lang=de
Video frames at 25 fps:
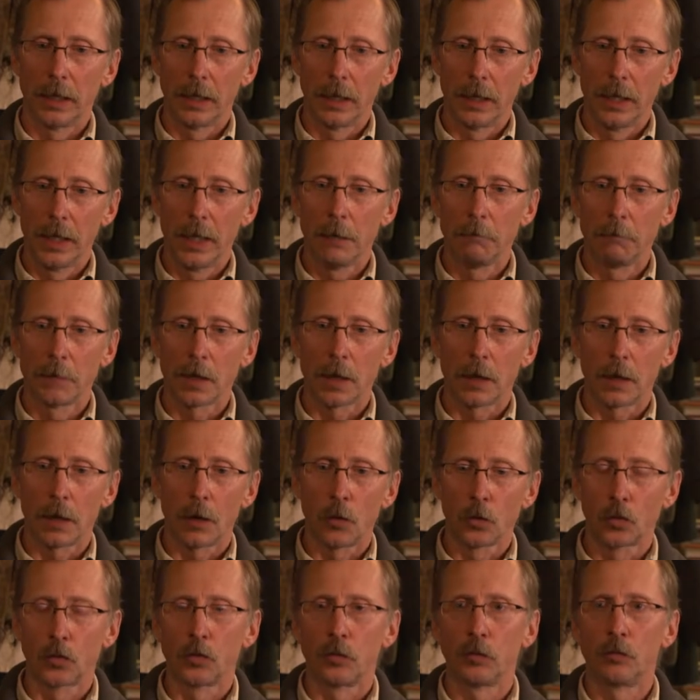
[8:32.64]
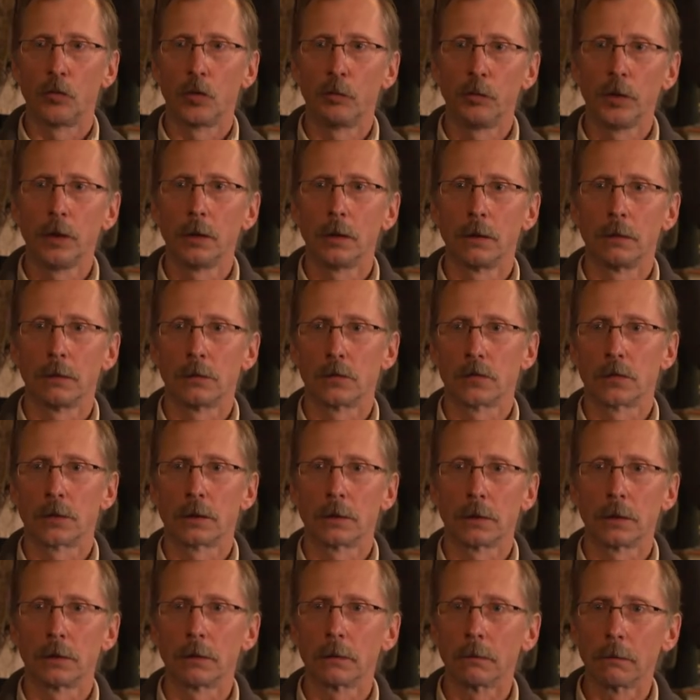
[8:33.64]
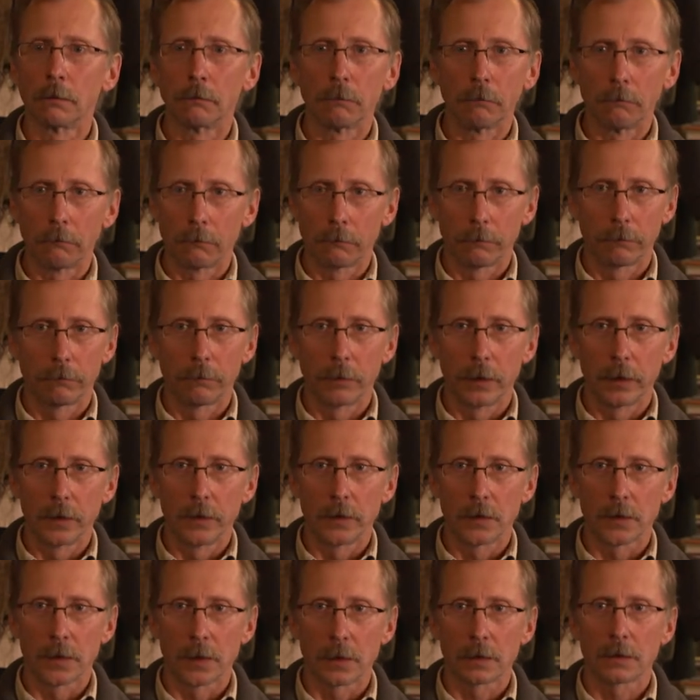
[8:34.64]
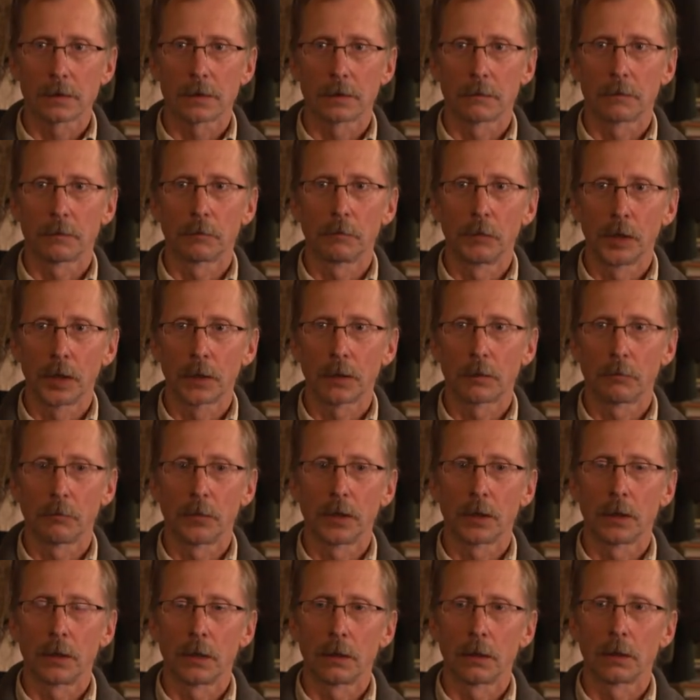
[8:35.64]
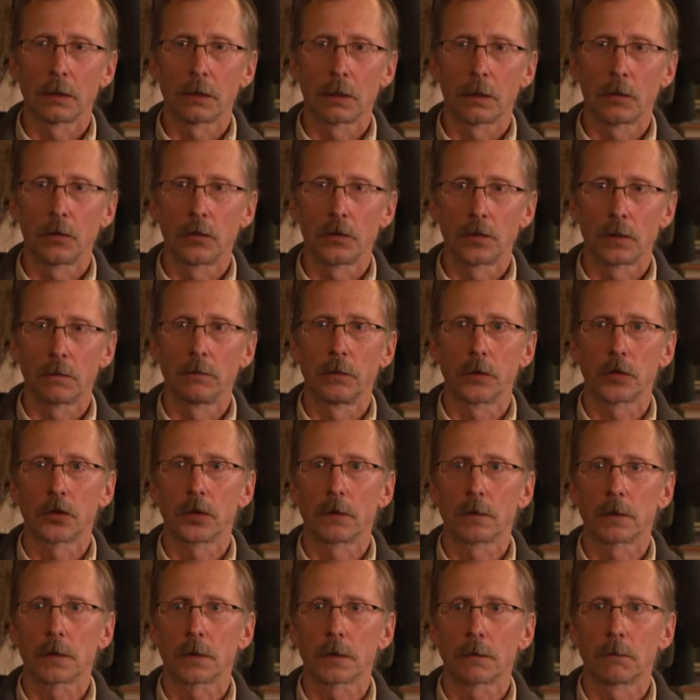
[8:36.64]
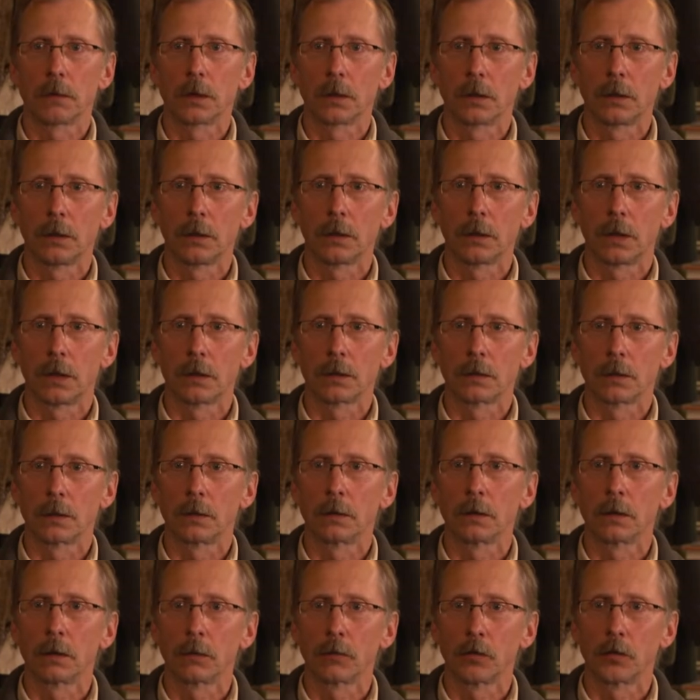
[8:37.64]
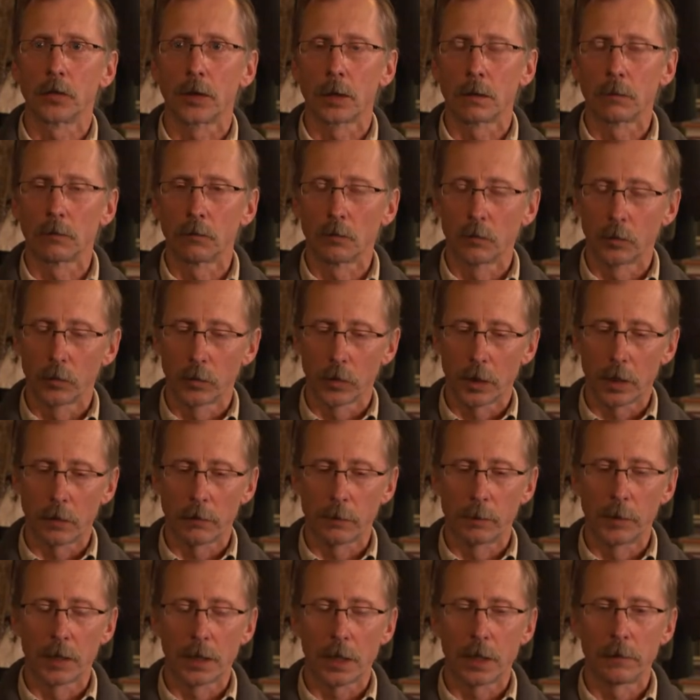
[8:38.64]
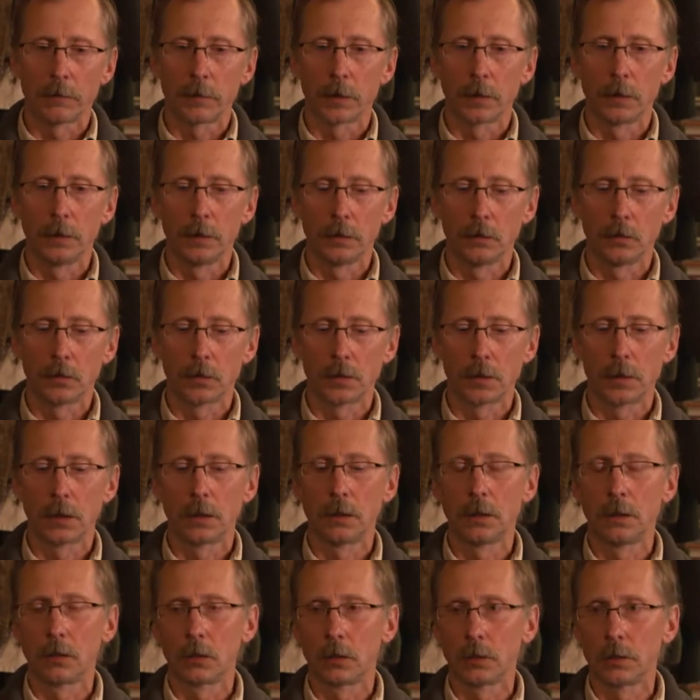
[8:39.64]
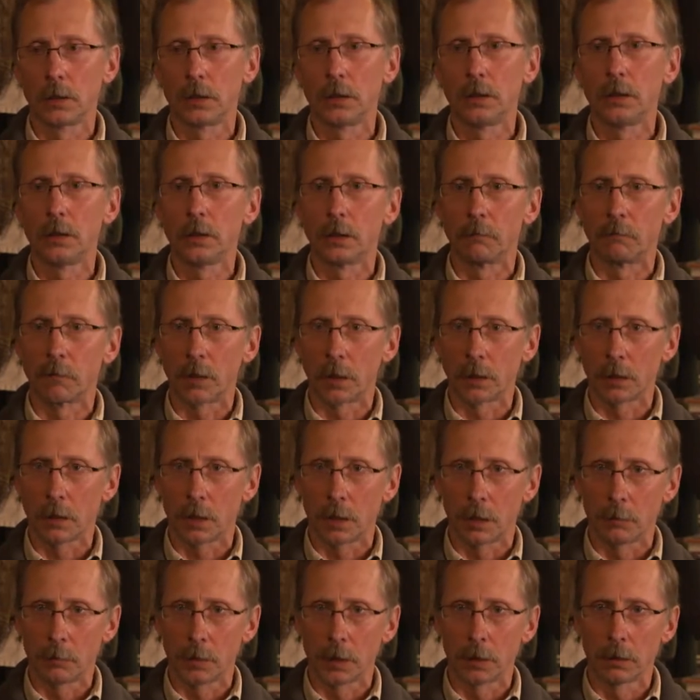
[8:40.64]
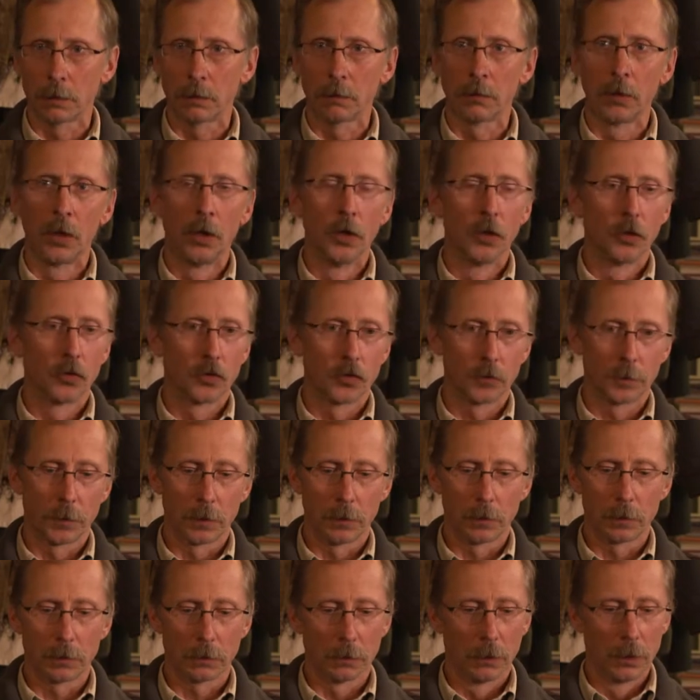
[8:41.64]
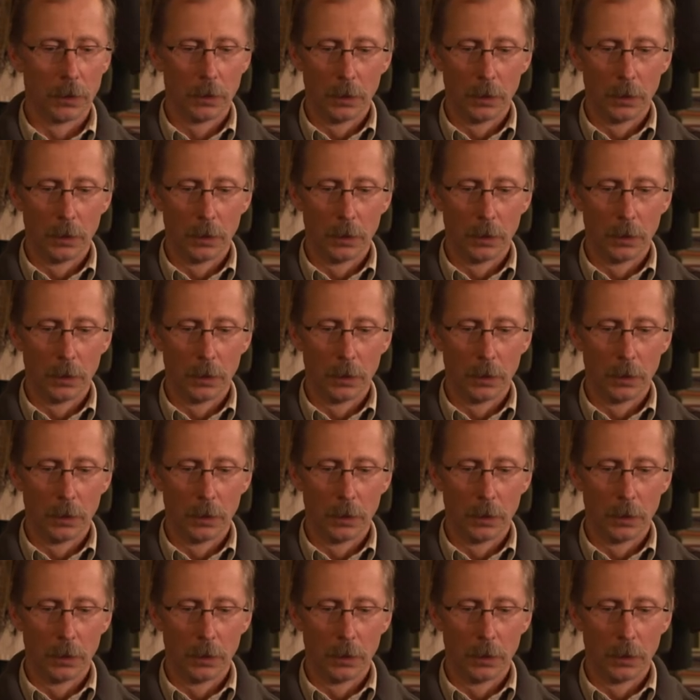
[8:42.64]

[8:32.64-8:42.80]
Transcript: neben der Automobilindustrie ist das mit, mit einer der größten Wirtschaftszweige, die da sind. Und dann darf man einfach nicht nur sehen, die Leute, die hier im Wald arbeiten, sprich